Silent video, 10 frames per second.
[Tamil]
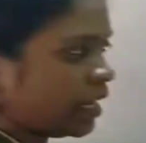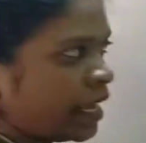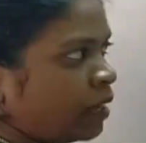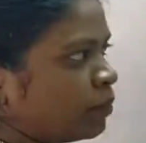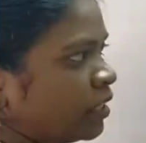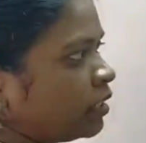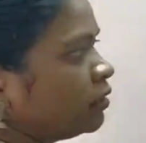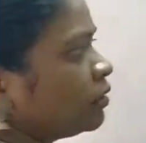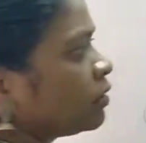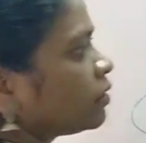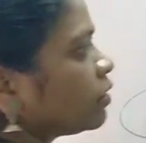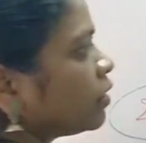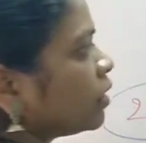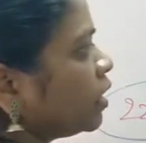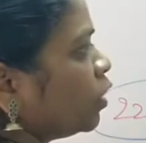இருக்க இந்த கேமெட்டை
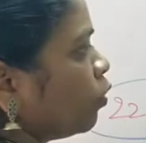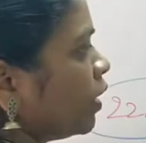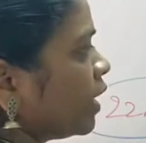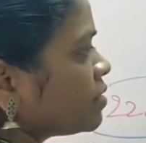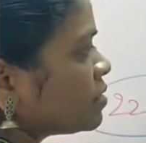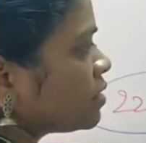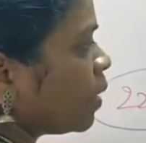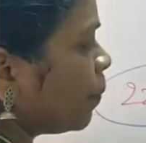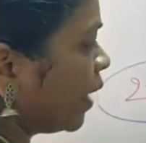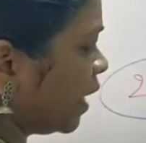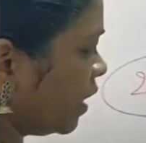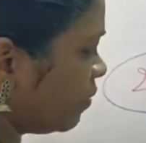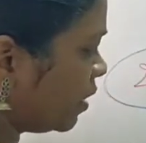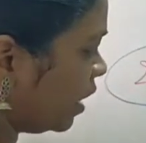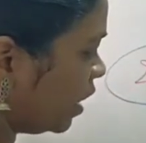இன்னொரு எக்ஸ் அப்பா
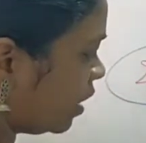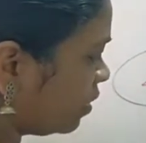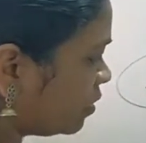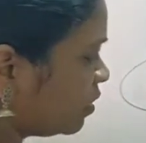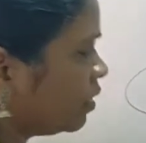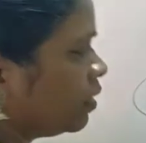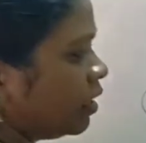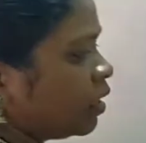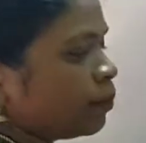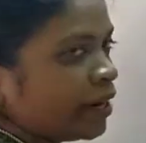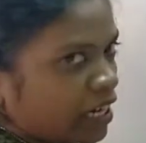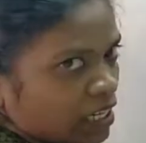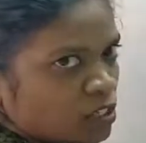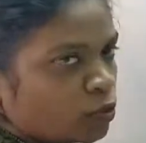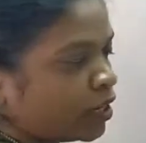கிட்டேருந்து வந்து இங்கே
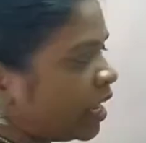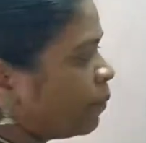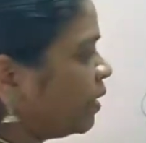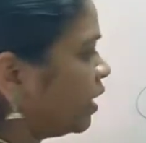கம்பைன் ஆச்சு ஒரு